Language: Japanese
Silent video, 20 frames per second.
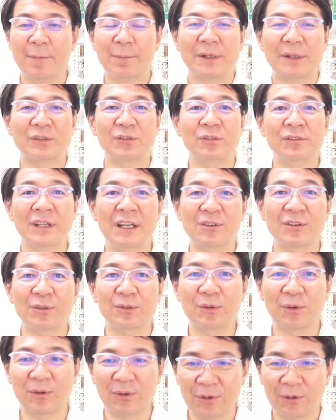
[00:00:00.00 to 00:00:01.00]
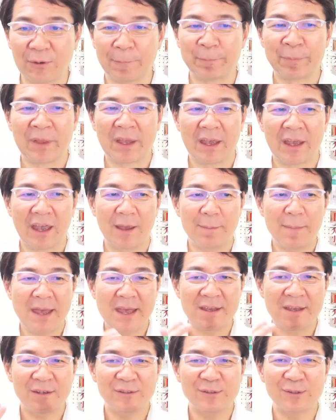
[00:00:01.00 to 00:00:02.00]
そんなことを
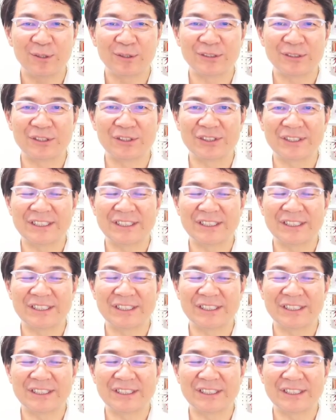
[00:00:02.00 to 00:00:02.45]
メイクを通